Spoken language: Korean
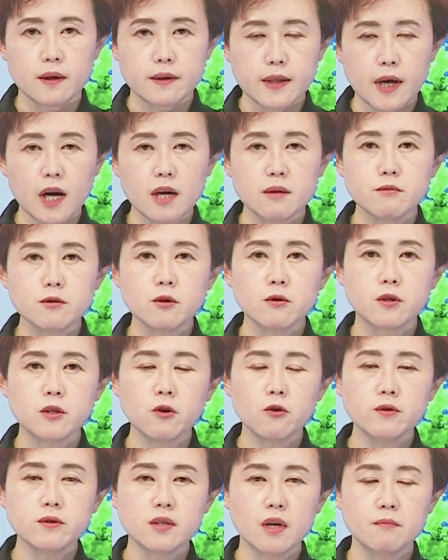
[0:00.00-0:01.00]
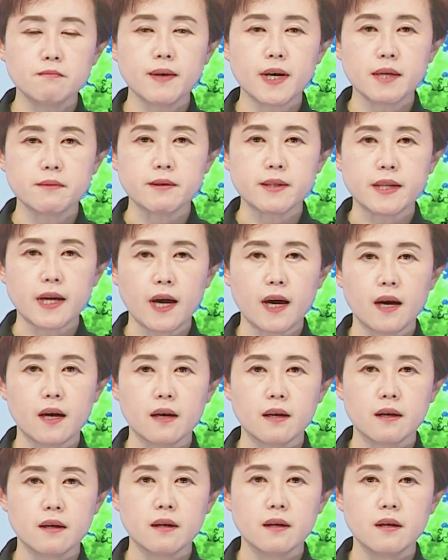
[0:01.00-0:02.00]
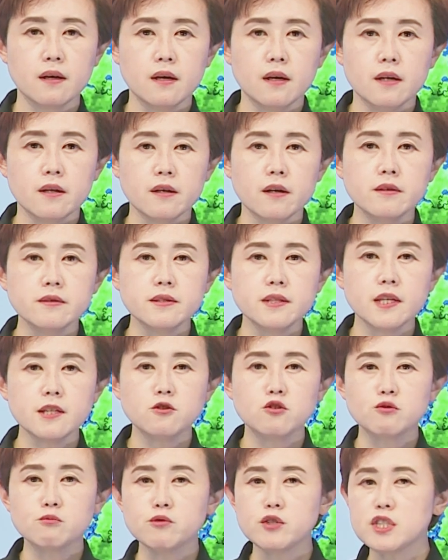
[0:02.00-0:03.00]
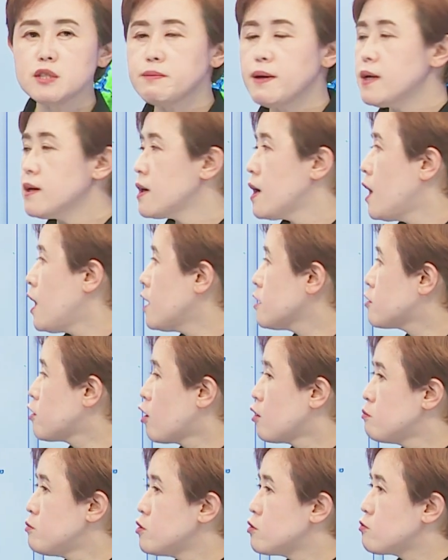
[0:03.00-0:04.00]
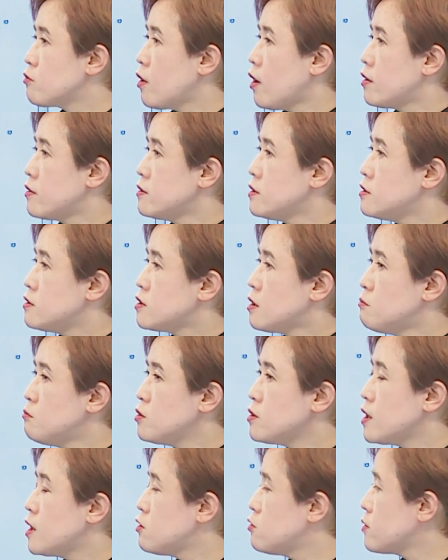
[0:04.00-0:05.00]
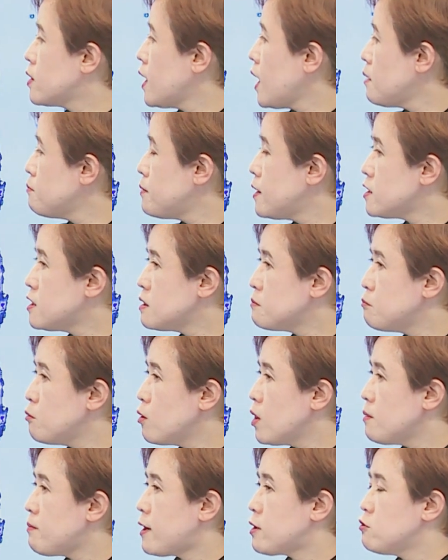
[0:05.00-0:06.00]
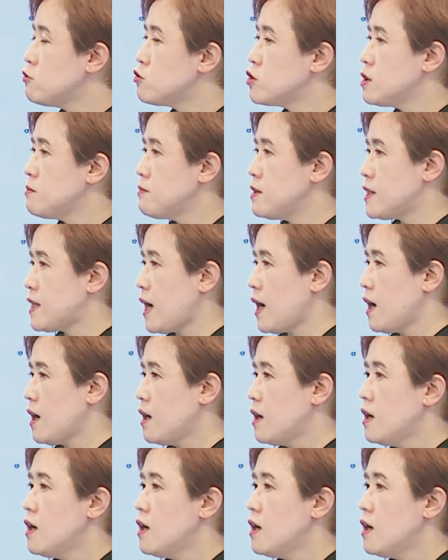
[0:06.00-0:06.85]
다음으로 기온 전망입니다. 현재 중부지방과 경북권, 전북 내륙에 한파특보가 발효 중입니다.